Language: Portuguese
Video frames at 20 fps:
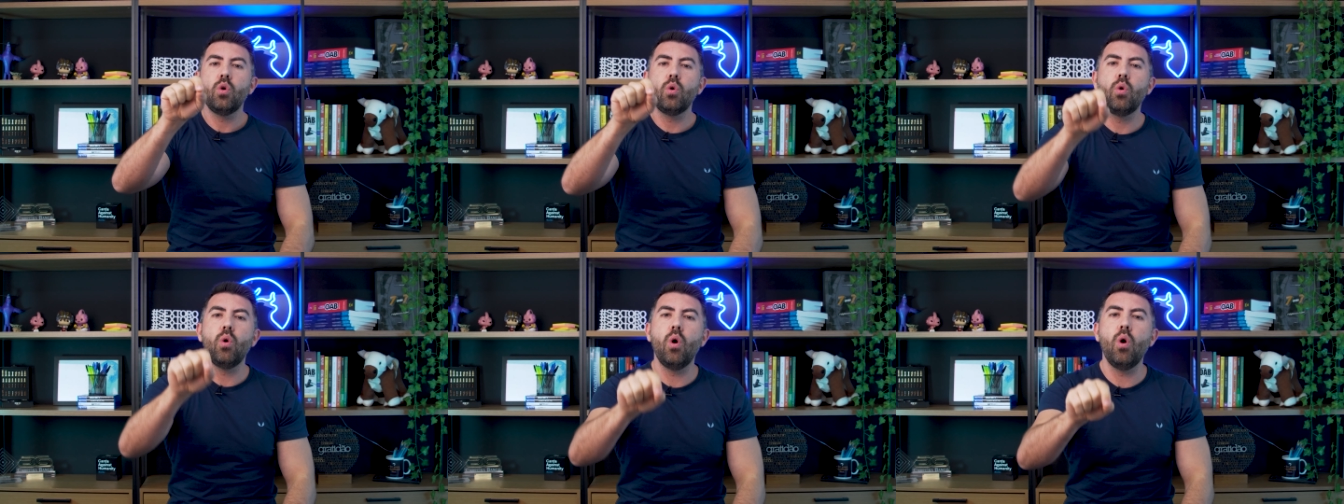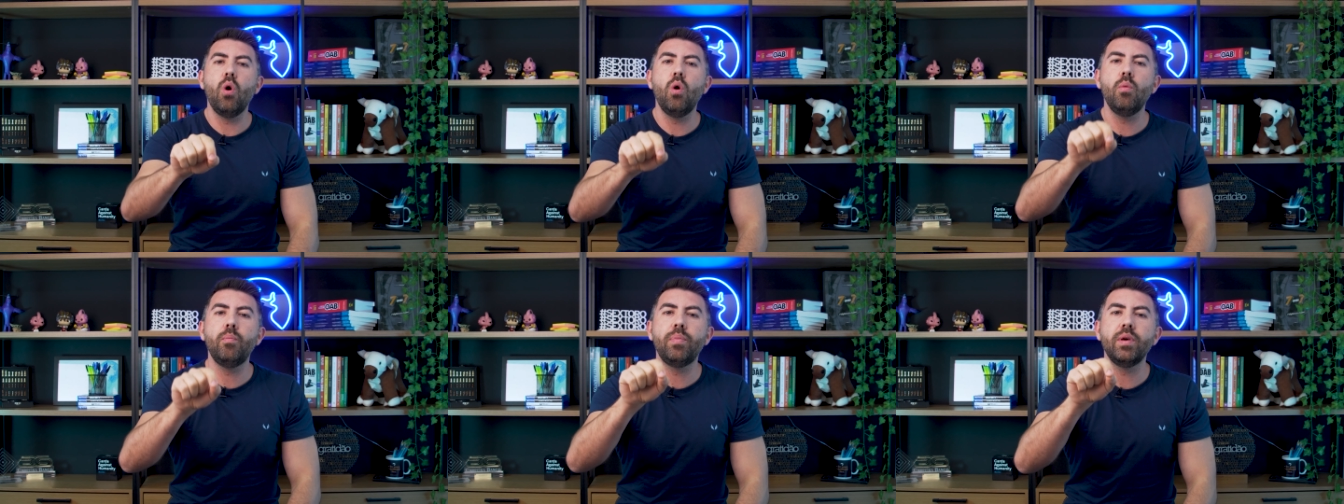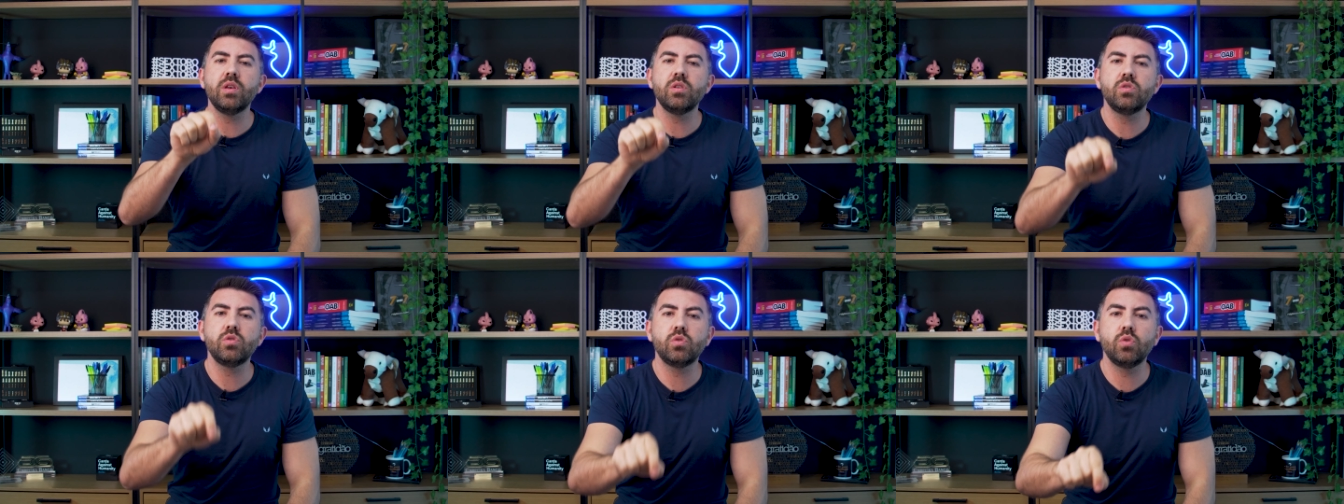com
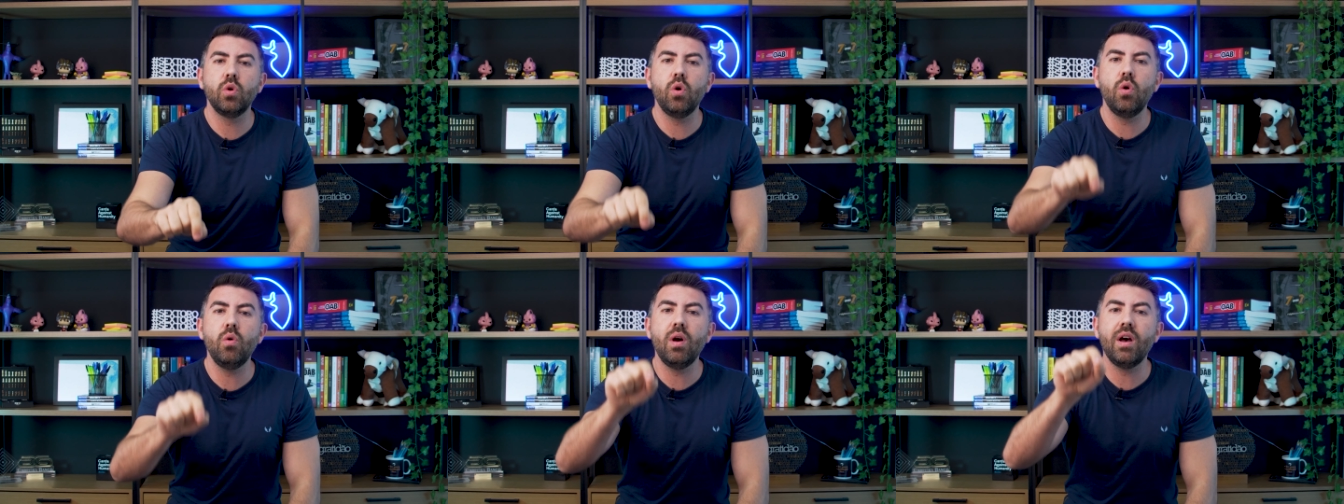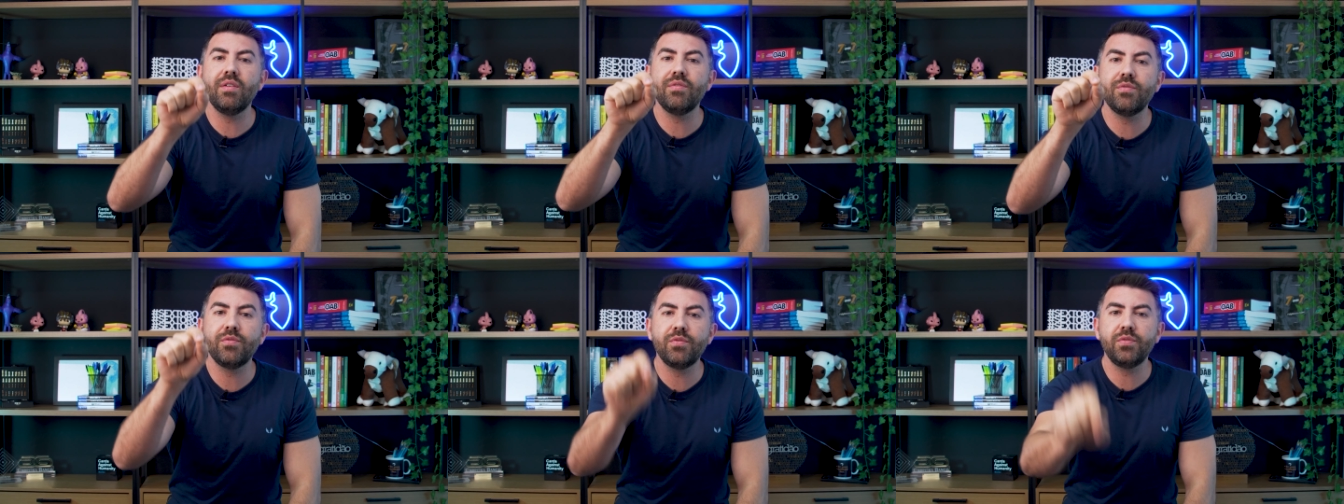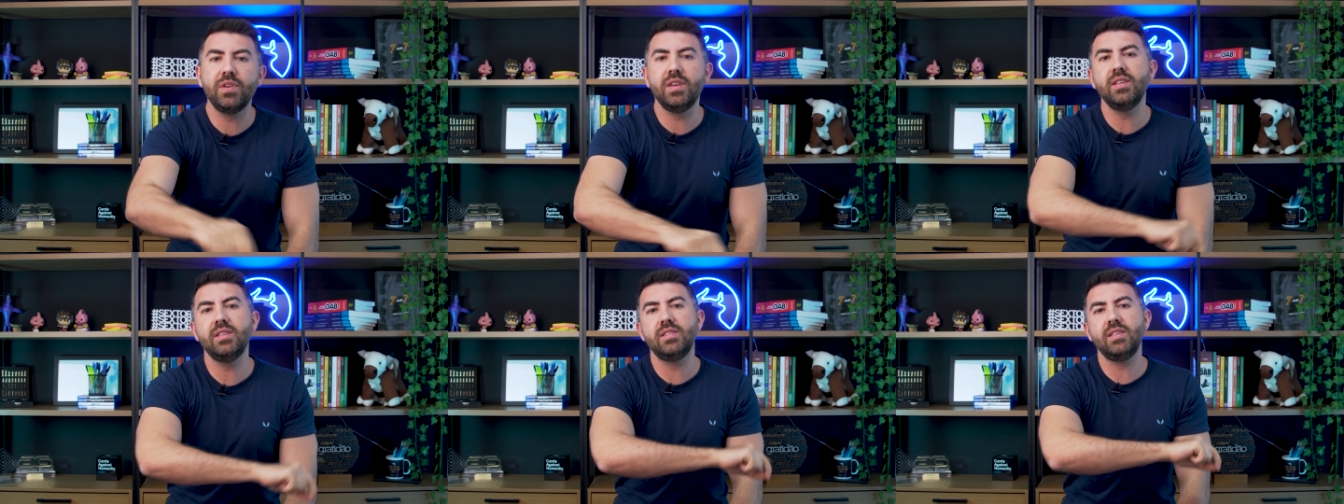pessoa
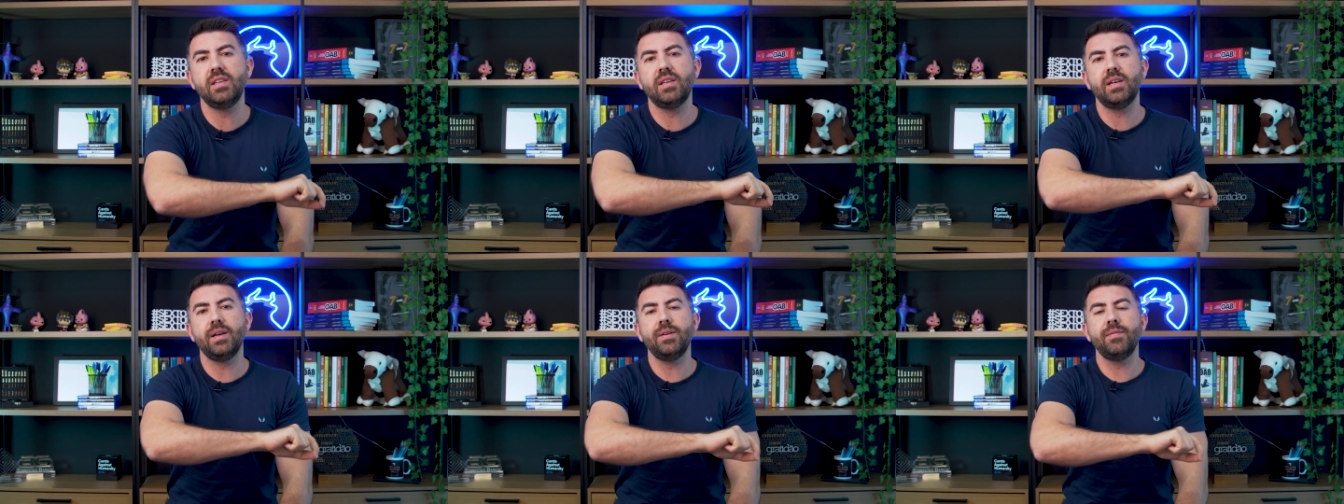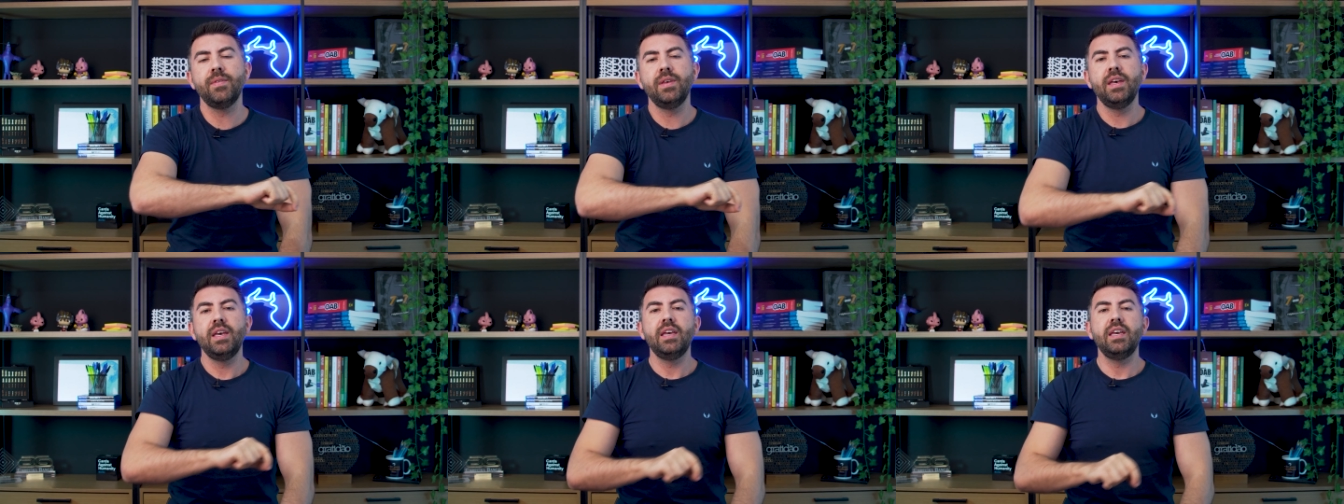física.